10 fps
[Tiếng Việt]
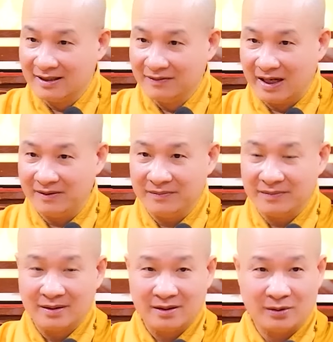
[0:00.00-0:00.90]
đúng
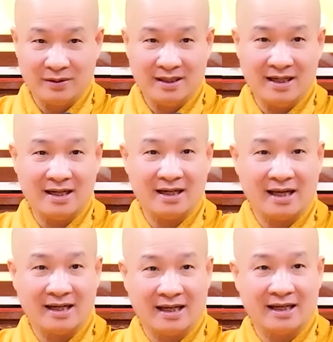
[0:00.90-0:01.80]
không? Tôi
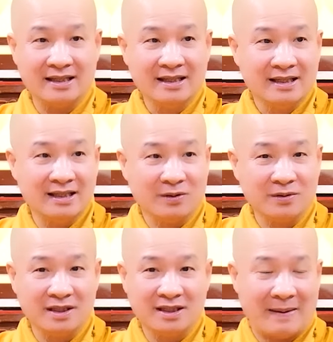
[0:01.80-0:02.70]
là ví dụ
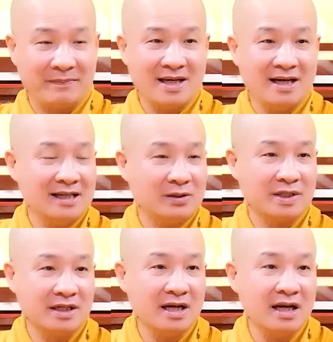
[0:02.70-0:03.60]
như năm giới
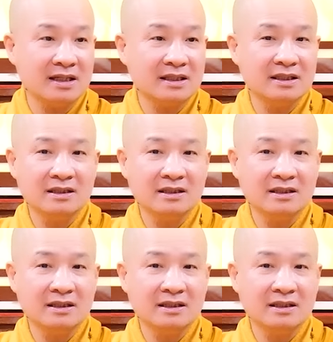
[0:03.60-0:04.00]
tôi giữ hết,